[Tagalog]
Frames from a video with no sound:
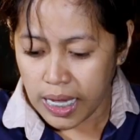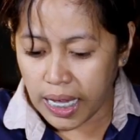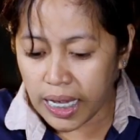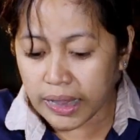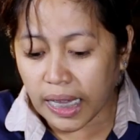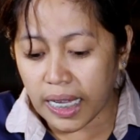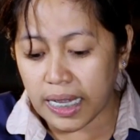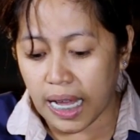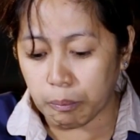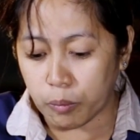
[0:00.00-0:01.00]

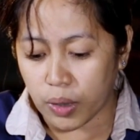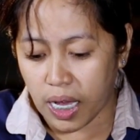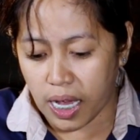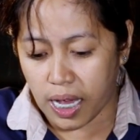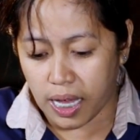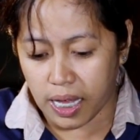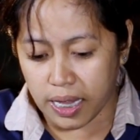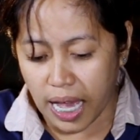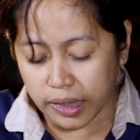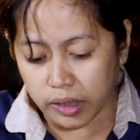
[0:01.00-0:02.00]
Hihintayin lang muna
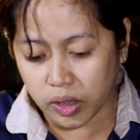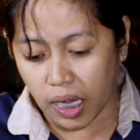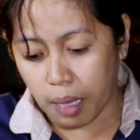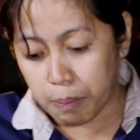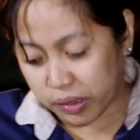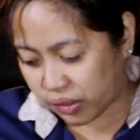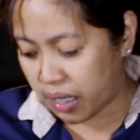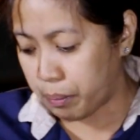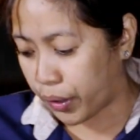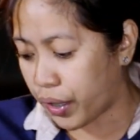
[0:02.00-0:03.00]
natin siyang
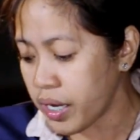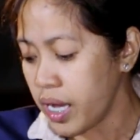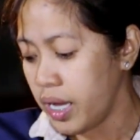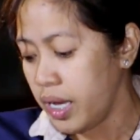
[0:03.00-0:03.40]
mag-simmer.